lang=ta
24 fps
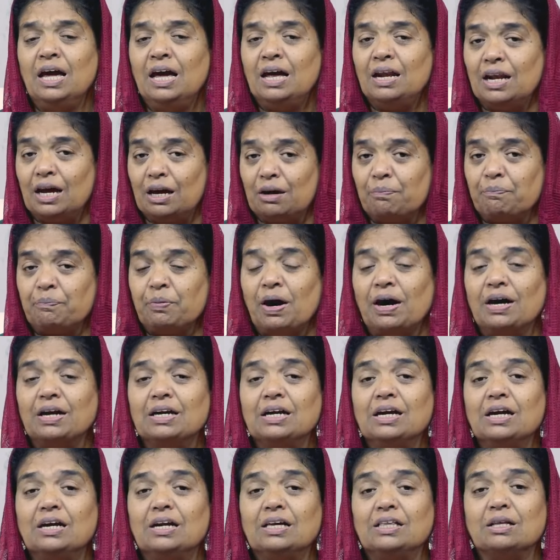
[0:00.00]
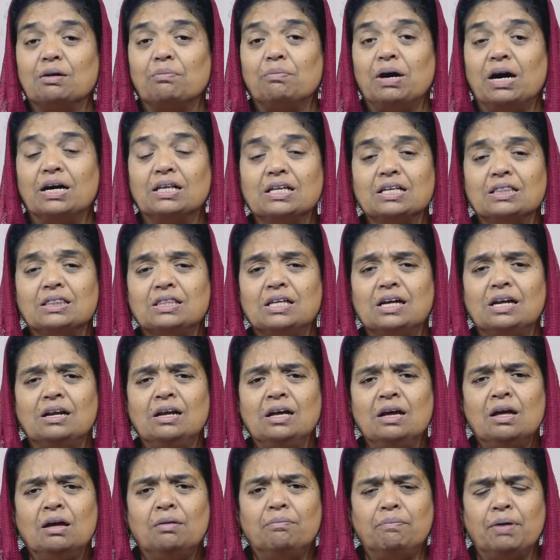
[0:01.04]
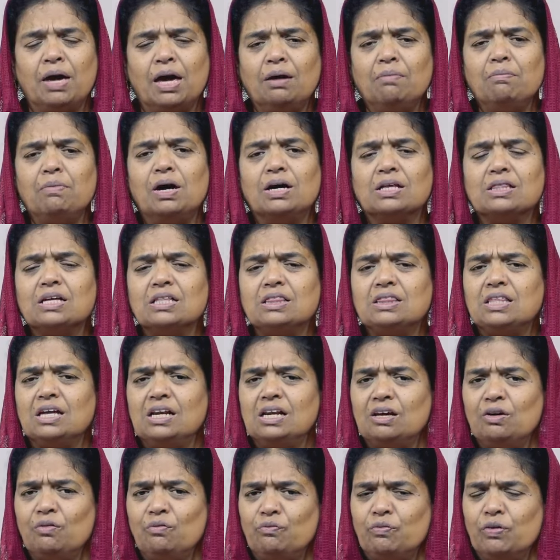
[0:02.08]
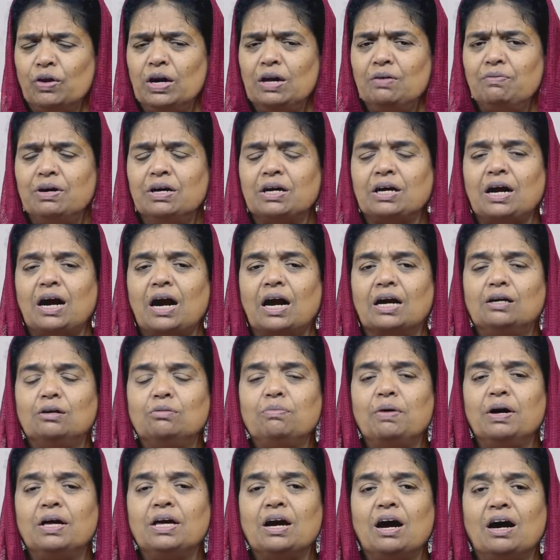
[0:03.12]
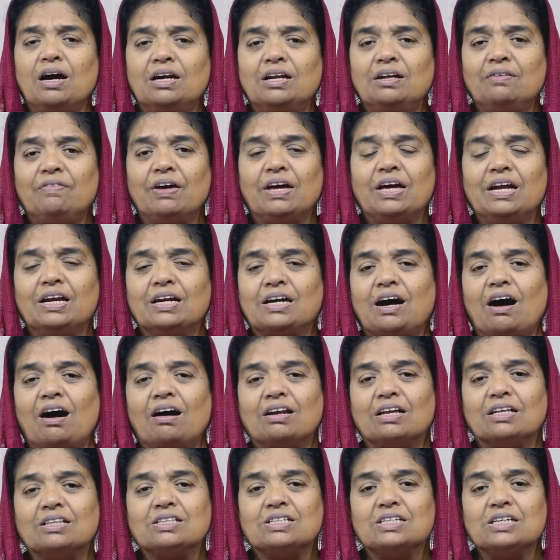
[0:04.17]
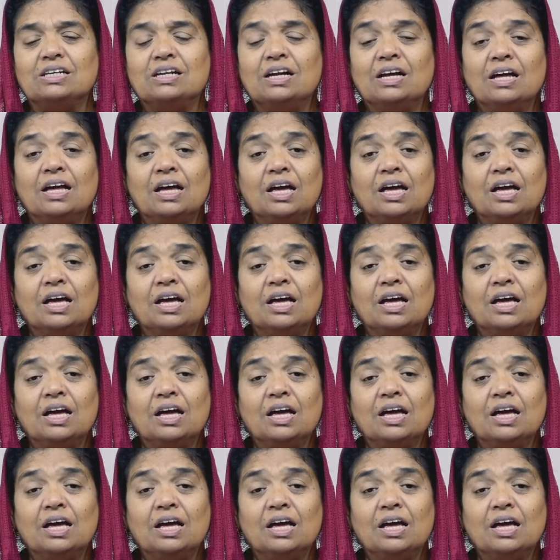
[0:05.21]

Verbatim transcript: இன்னைக்கு பாருங்கள் இந்த மாதத்தில் மே மாதத்தில் இவ்வளவு கடுமையான வெயில் காலத்தில்